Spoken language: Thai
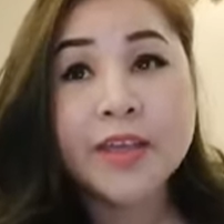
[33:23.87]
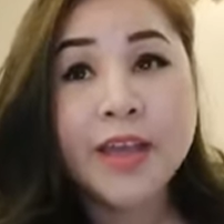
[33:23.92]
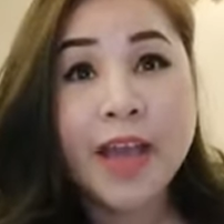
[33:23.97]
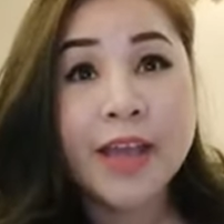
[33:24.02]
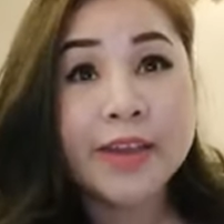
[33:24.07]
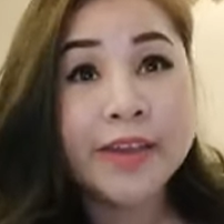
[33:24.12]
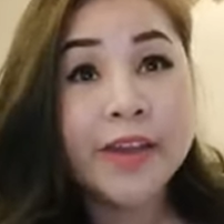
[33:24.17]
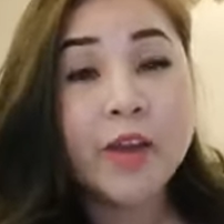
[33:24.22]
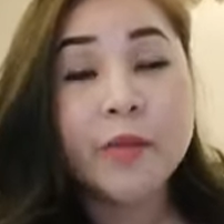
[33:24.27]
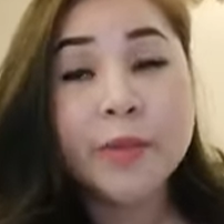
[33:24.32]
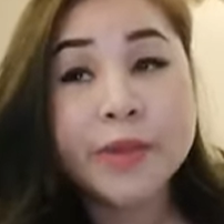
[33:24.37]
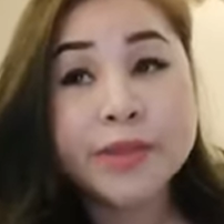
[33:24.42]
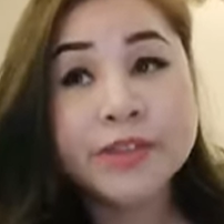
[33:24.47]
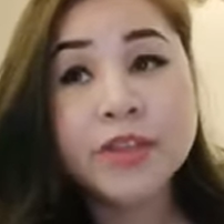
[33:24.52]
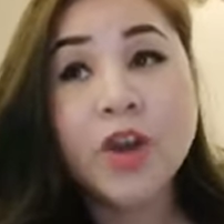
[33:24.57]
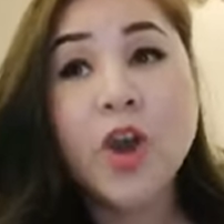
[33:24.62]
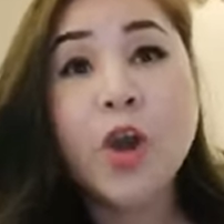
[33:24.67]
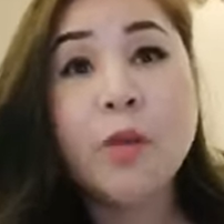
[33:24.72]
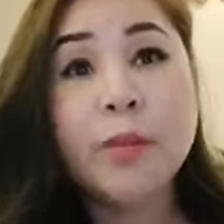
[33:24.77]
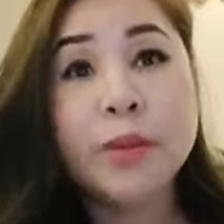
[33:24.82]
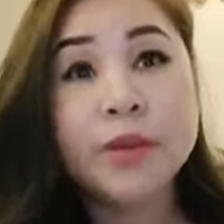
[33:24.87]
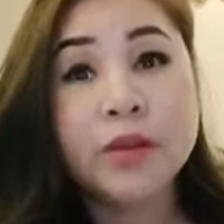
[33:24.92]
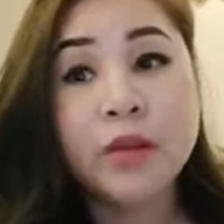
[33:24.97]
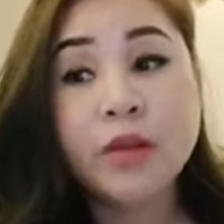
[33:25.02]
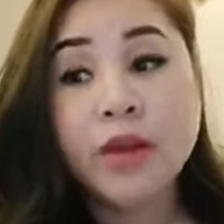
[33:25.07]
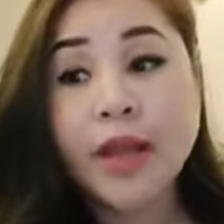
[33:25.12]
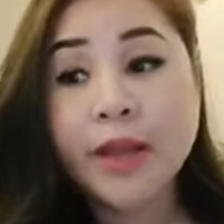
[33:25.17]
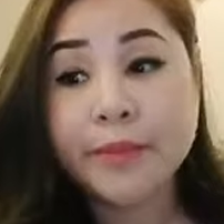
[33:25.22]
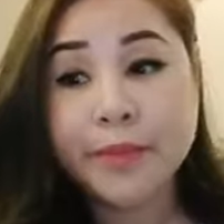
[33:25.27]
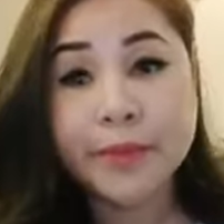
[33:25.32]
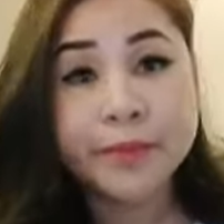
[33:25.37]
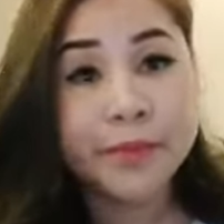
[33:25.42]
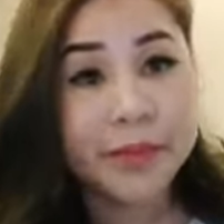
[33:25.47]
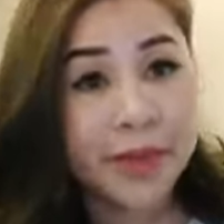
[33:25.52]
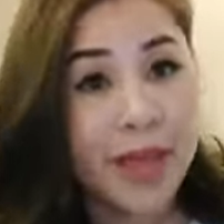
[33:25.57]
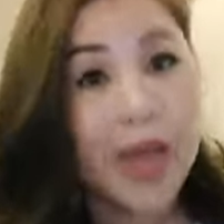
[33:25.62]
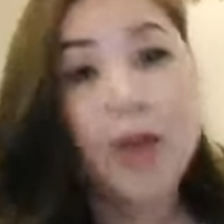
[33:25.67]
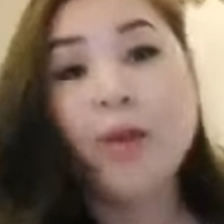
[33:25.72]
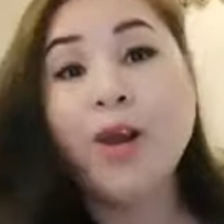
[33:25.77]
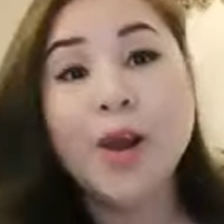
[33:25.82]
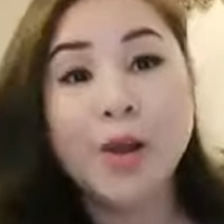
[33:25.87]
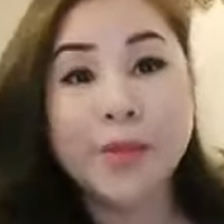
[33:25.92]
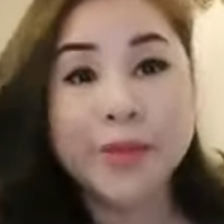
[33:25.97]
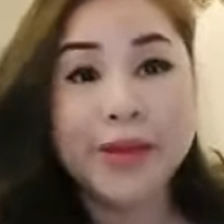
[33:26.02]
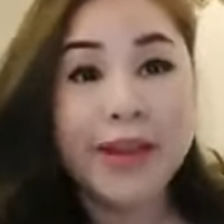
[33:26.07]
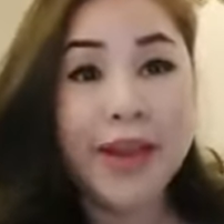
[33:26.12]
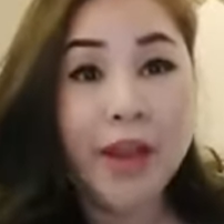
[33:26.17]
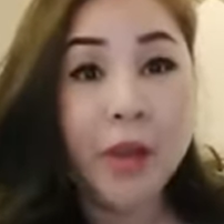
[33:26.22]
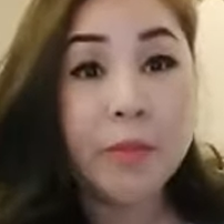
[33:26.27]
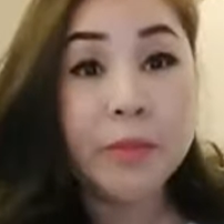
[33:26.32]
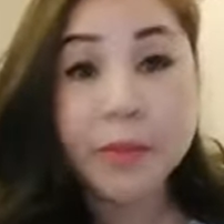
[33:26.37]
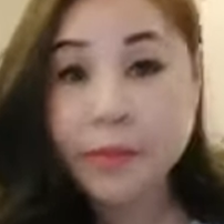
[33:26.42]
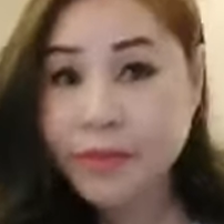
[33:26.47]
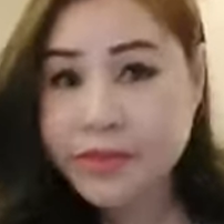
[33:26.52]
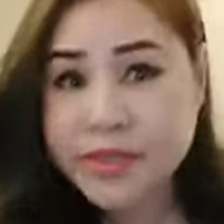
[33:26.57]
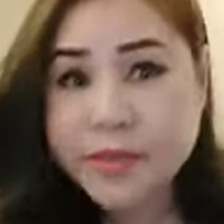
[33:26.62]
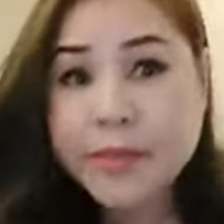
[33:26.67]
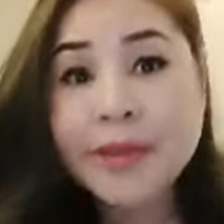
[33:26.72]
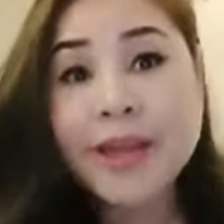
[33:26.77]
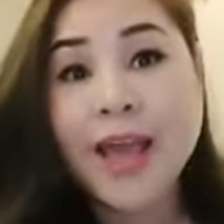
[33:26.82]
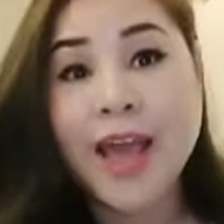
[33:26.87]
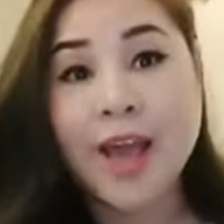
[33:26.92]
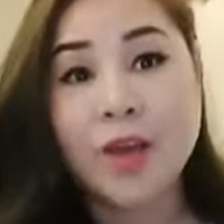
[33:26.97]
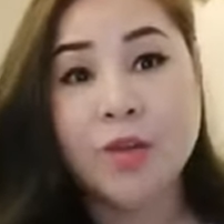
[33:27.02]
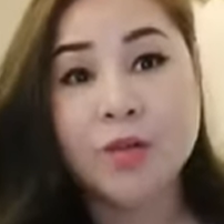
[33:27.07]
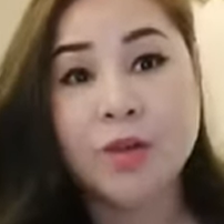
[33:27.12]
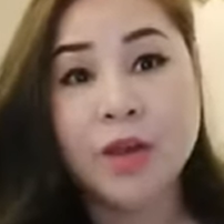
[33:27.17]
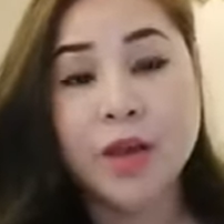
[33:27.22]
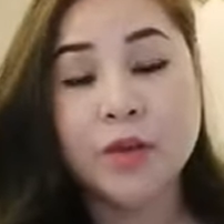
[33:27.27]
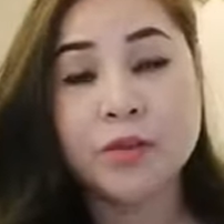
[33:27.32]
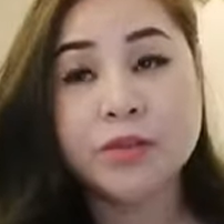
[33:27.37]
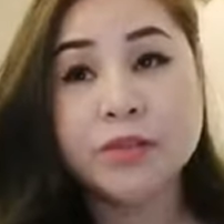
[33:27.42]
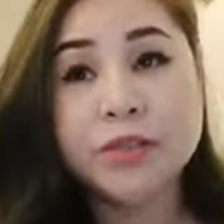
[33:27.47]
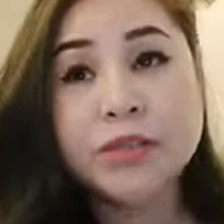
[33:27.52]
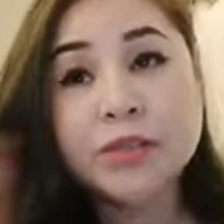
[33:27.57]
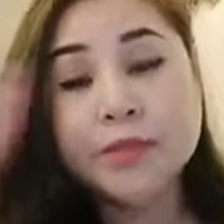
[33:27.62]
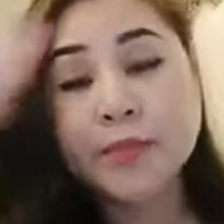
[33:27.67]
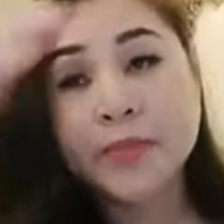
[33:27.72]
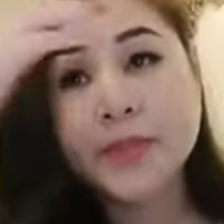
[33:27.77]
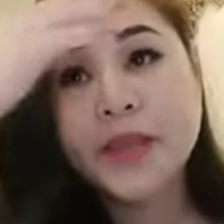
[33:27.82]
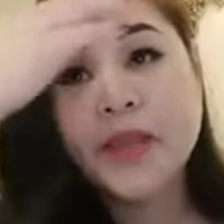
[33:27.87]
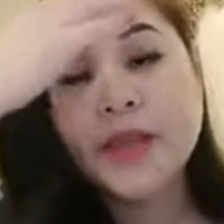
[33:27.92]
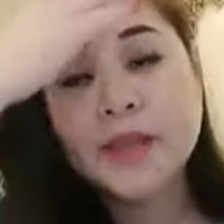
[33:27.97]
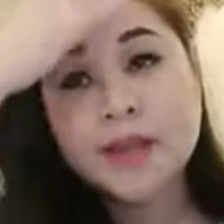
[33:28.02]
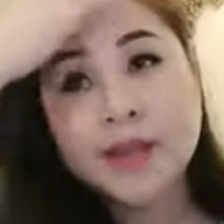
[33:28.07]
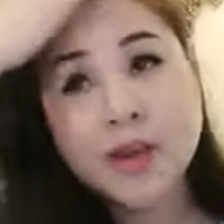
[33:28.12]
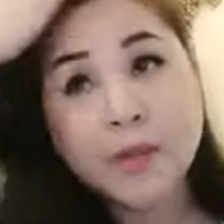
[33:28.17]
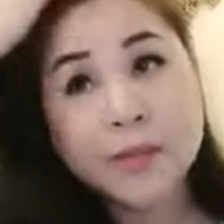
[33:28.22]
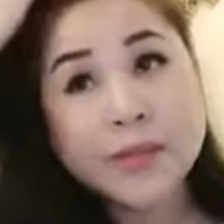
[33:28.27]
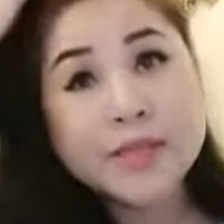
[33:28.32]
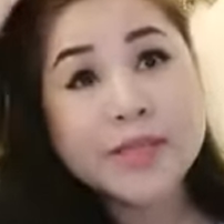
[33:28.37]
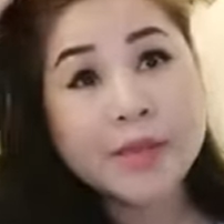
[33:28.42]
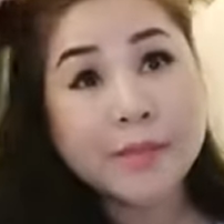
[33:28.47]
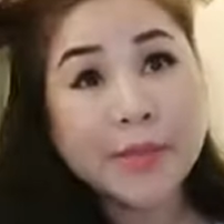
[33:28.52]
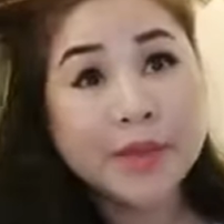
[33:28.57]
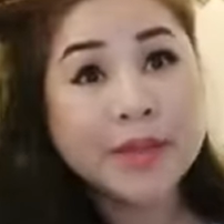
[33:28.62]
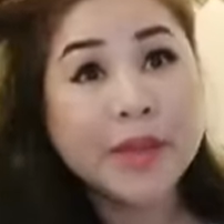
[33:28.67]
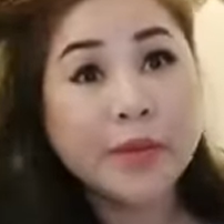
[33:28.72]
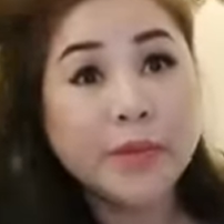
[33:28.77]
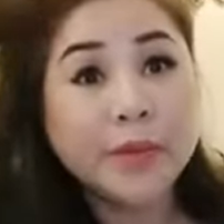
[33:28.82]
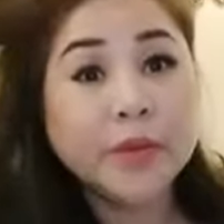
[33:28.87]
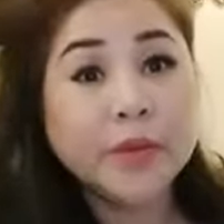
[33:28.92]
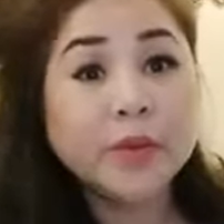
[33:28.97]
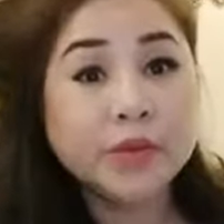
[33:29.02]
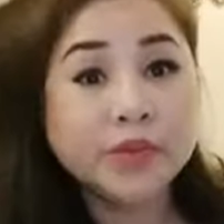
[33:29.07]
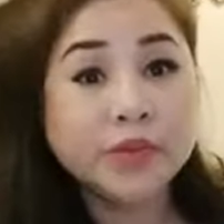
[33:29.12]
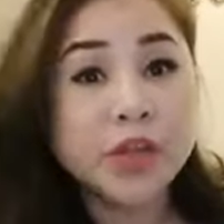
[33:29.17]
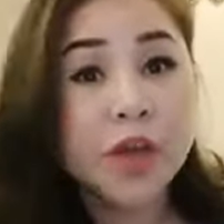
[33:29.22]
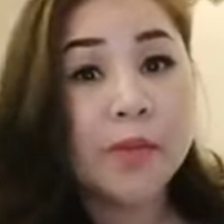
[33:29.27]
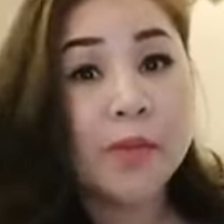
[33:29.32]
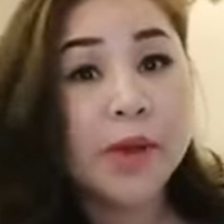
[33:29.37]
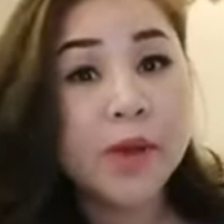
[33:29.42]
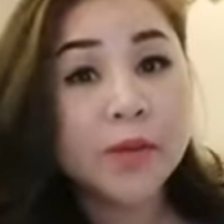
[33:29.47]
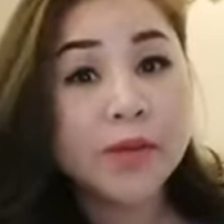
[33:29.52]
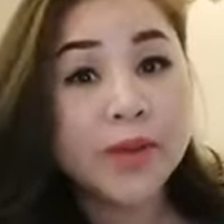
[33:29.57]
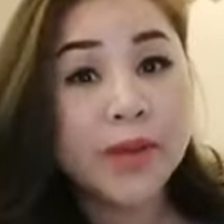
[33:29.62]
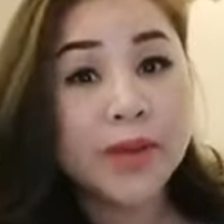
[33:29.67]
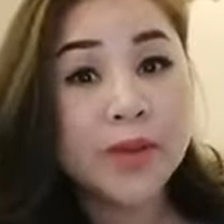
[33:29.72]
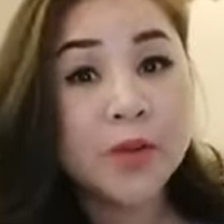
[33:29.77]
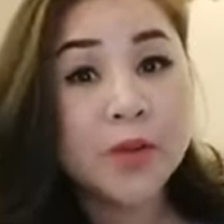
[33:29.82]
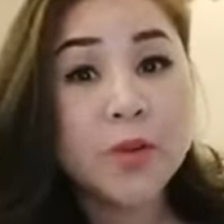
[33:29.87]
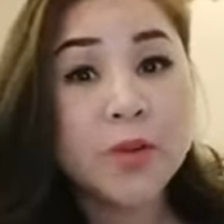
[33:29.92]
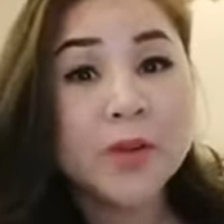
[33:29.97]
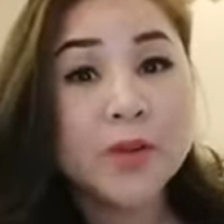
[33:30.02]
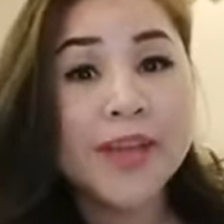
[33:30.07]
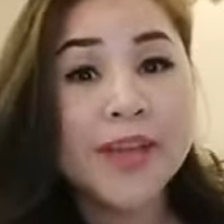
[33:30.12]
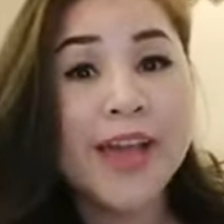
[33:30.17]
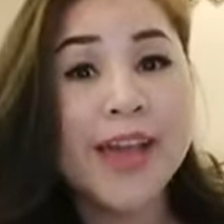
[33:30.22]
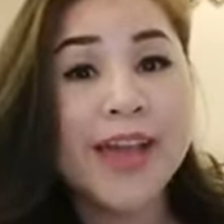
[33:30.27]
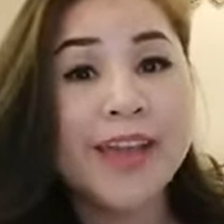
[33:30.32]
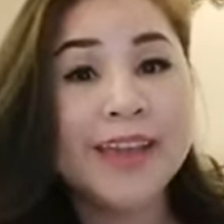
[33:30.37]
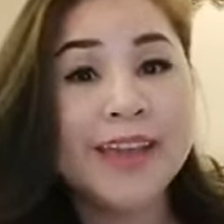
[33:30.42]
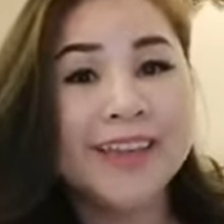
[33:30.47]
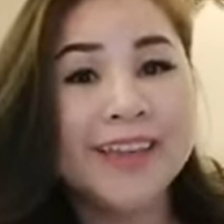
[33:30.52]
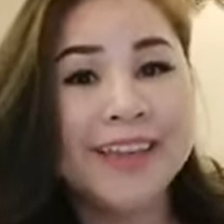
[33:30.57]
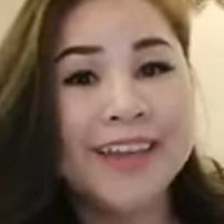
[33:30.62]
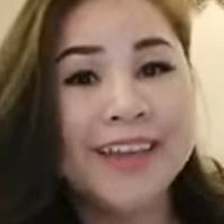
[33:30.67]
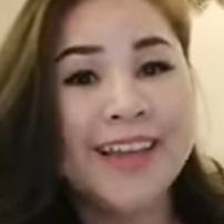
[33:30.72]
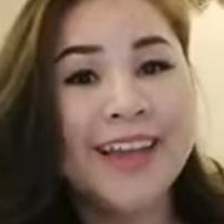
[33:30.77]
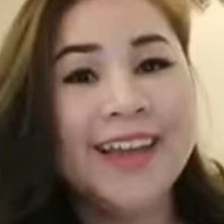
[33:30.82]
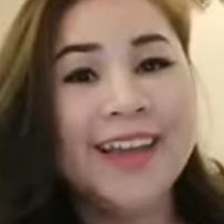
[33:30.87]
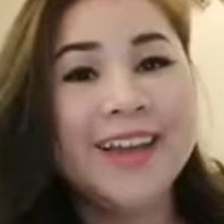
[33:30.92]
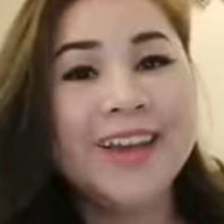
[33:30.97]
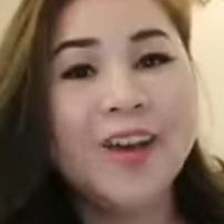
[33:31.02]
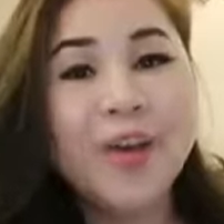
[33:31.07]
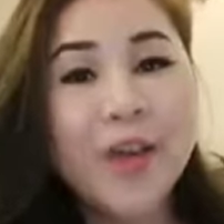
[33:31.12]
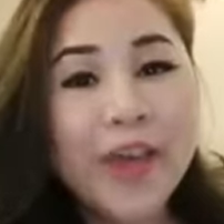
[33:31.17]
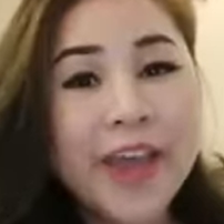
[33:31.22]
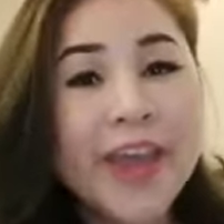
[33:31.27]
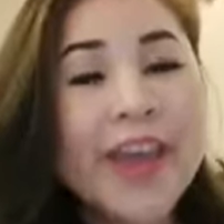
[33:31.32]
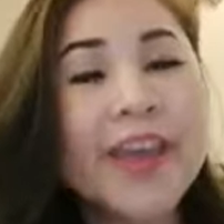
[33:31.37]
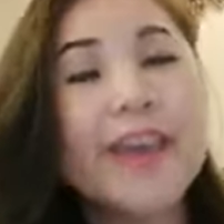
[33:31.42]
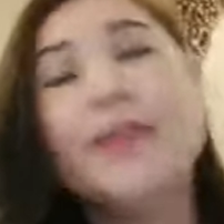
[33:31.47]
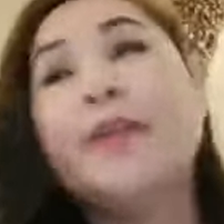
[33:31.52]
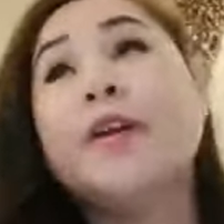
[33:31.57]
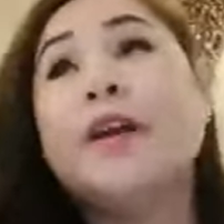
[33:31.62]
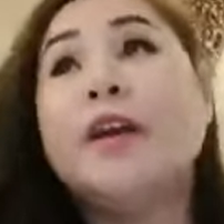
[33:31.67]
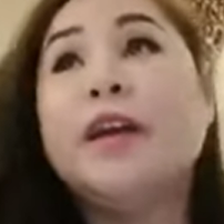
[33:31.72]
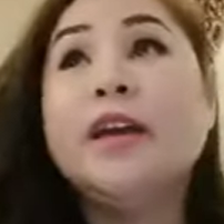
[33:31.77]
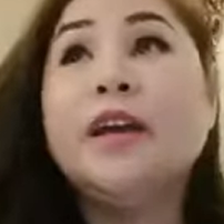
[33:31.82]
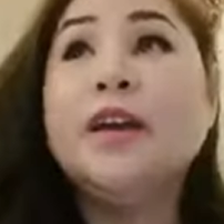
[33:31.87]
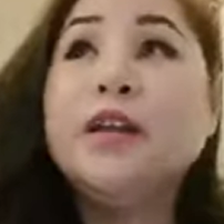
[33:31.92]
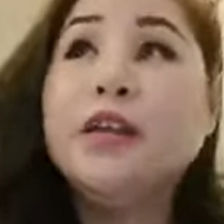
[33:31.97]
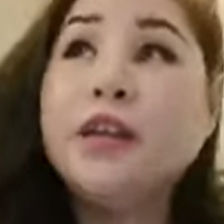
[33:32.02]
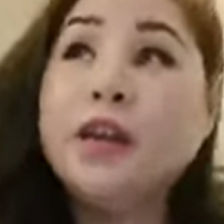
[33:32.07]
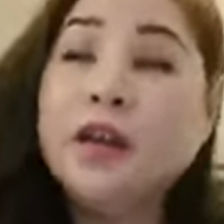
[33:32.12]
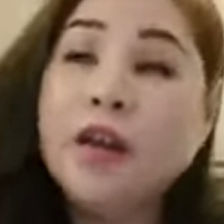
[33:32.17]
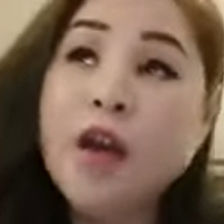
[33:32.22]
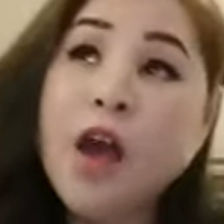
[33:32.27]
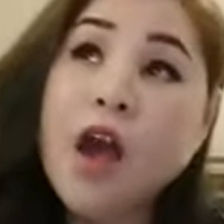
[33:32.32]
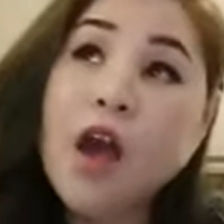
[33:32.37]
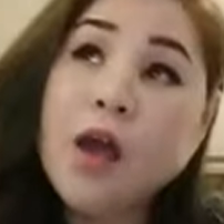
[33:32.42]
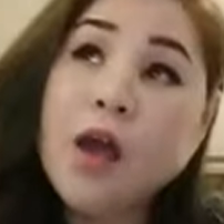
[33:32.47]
การที่เขาไม่ชอบมันก็กลายเป็นปัญหาของเขาไปแล้วมันไม่ใช่ปัญหาของเรา ซึ่งเราไม่สามารถทำให้คนชอบเราทั้งโลกได้นะคะโอเค แล้วก็